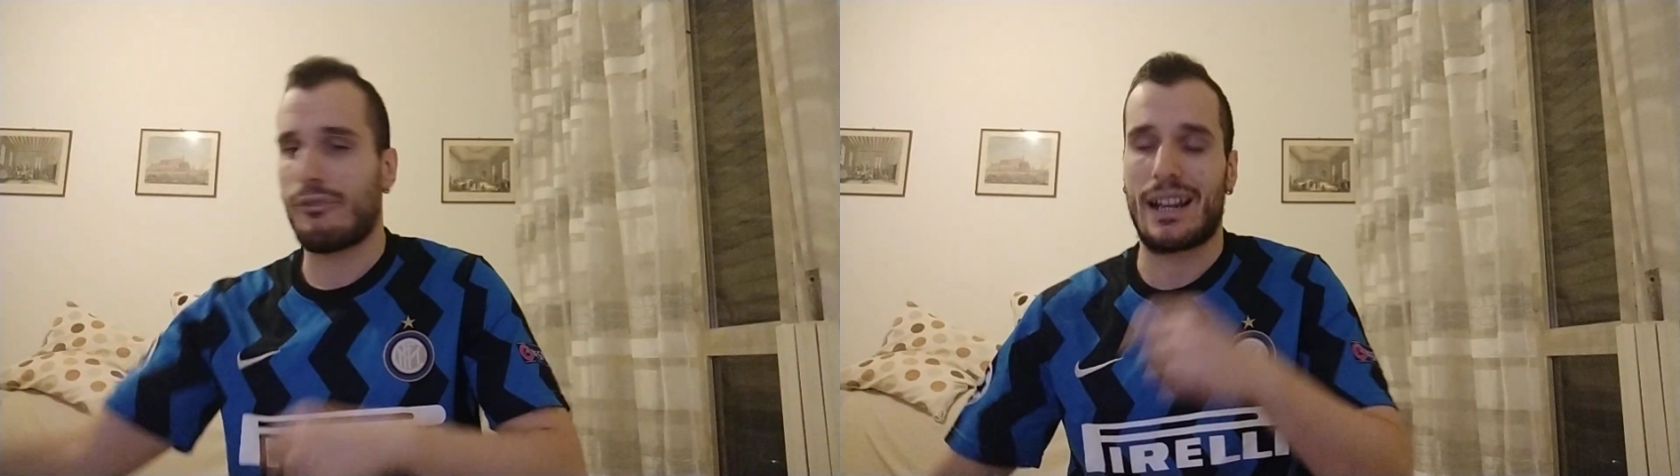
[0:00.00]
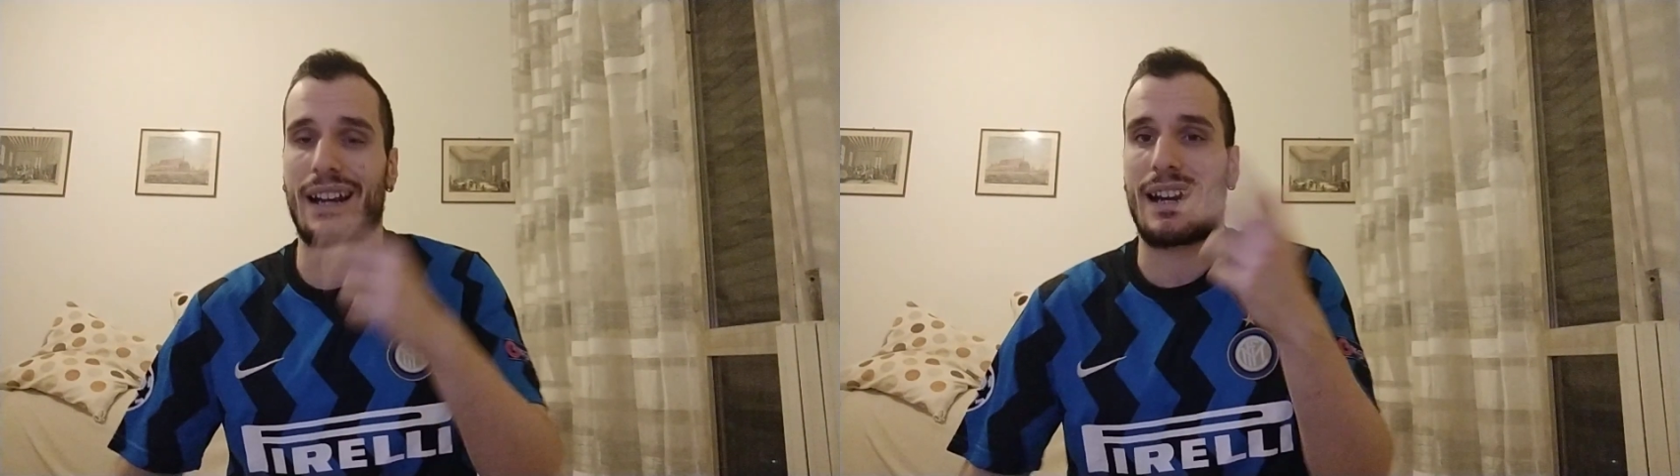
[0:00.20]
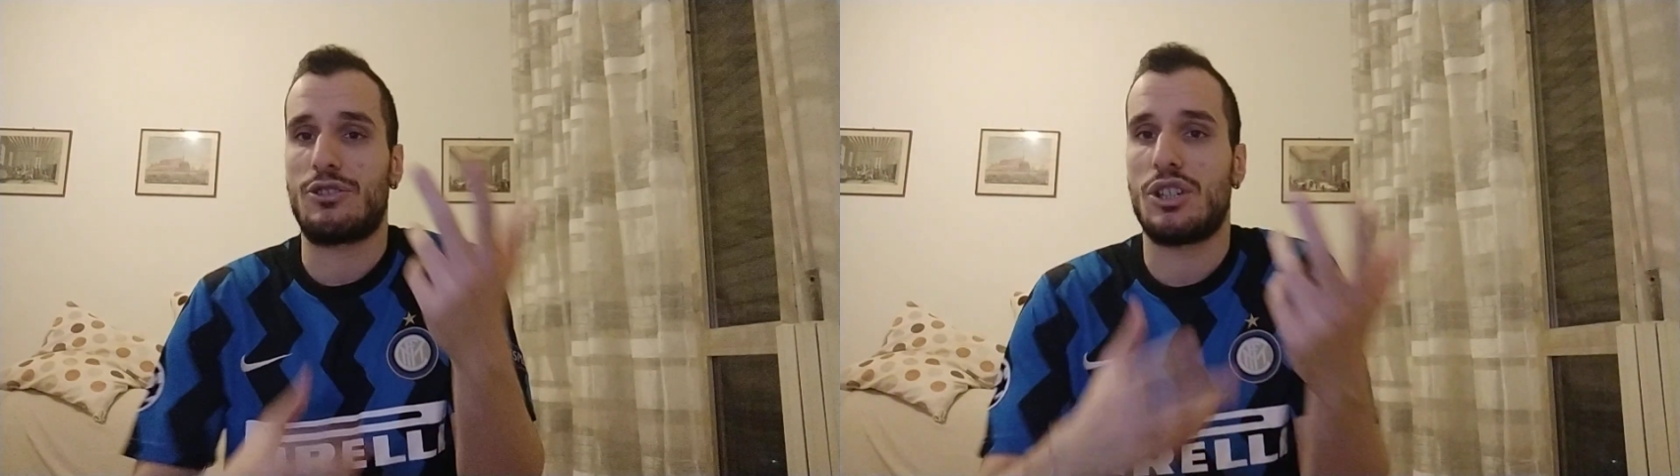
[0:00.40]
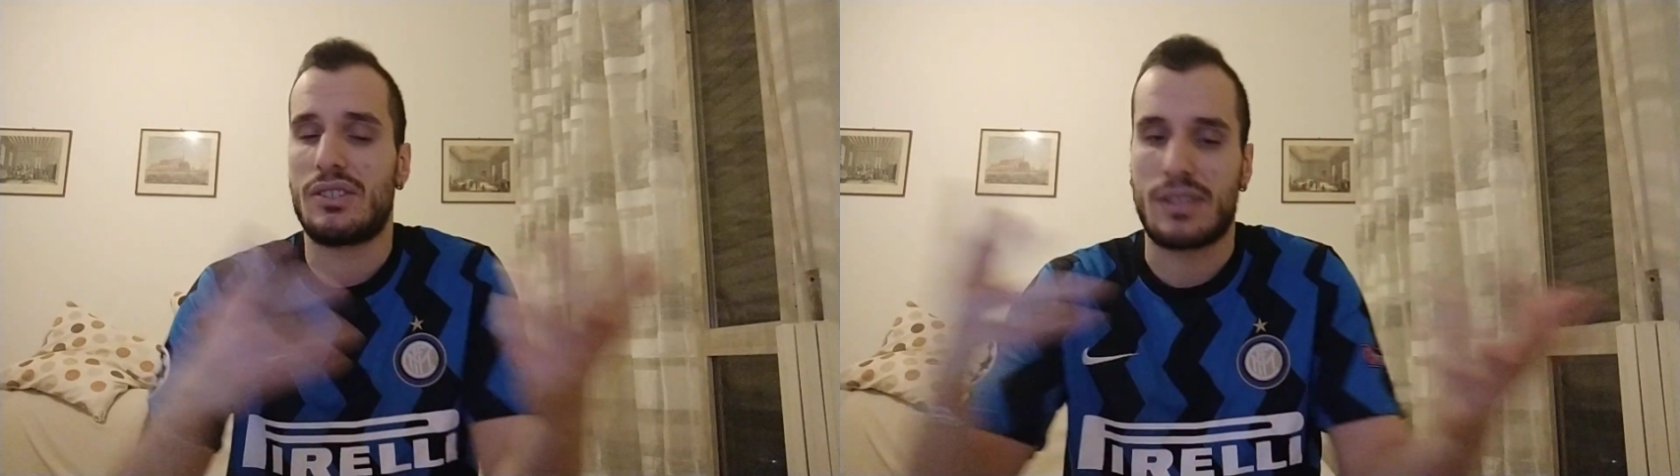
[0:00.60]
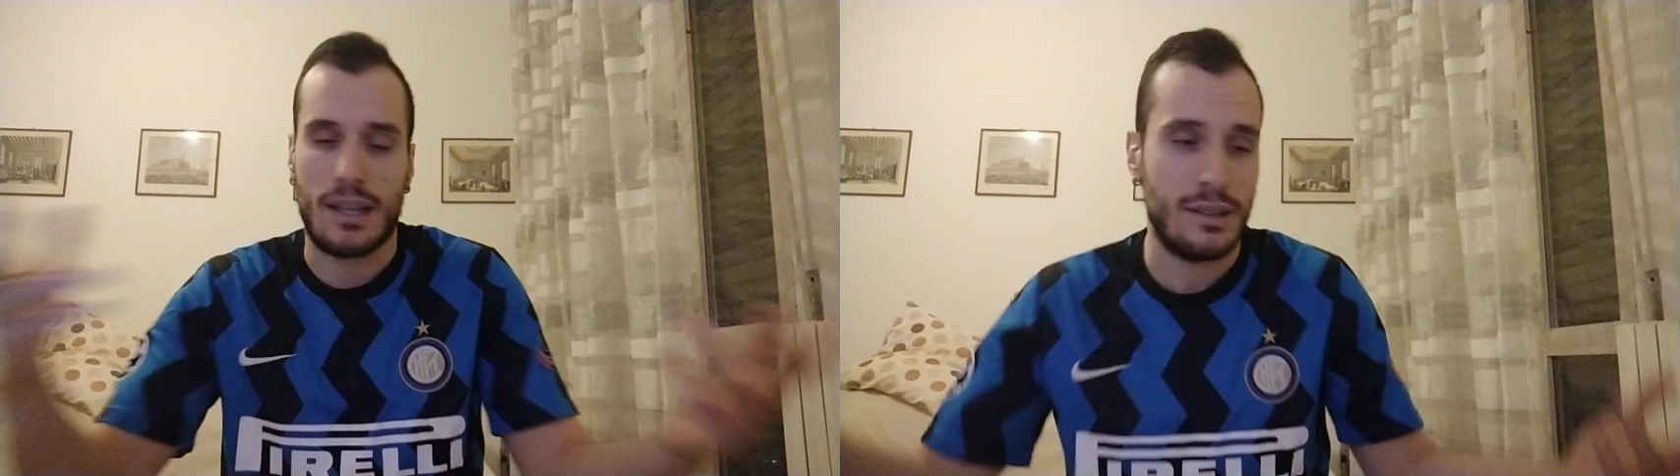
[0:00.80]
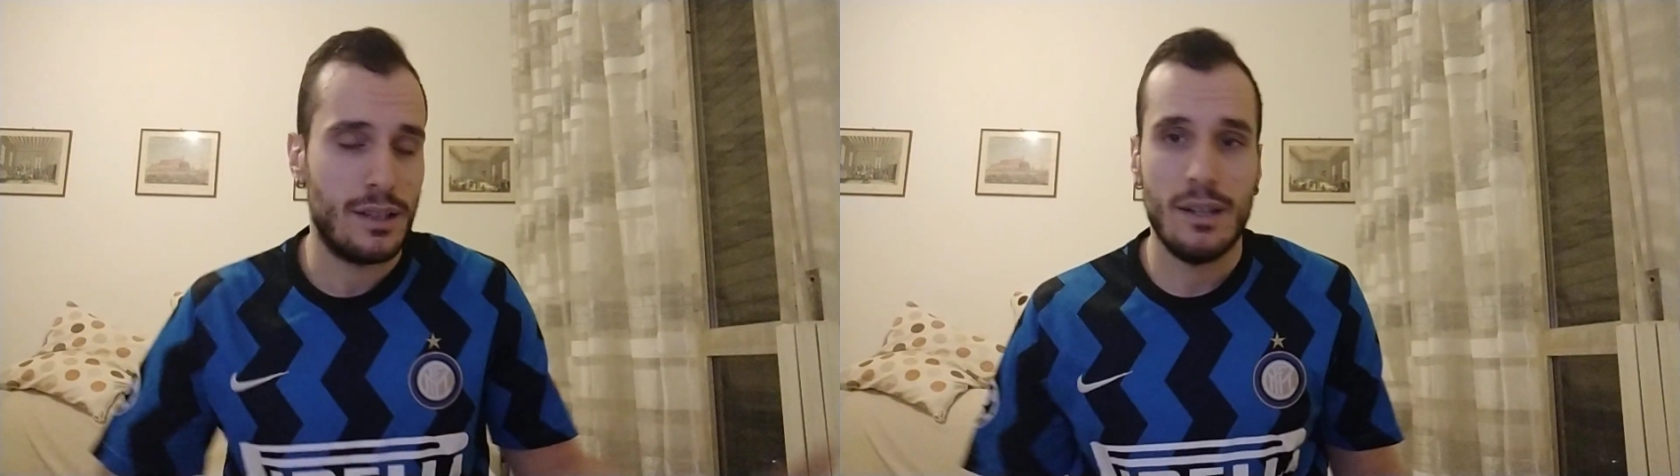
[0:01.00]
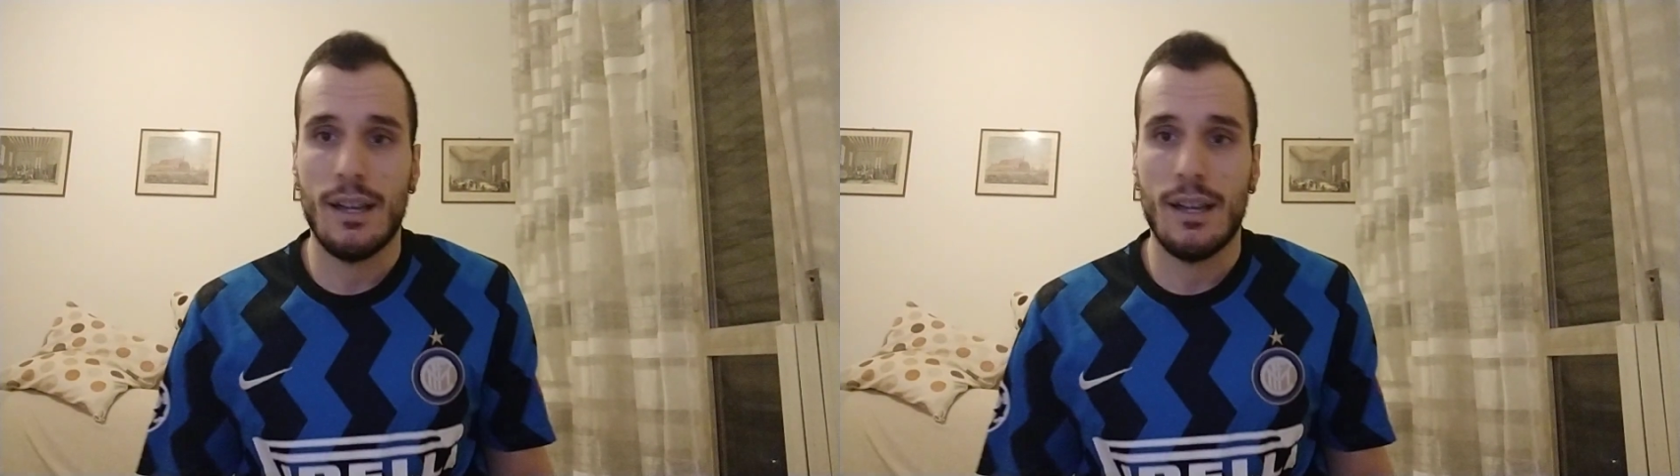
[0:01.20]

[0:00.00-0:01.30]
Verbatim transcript: fare il regista.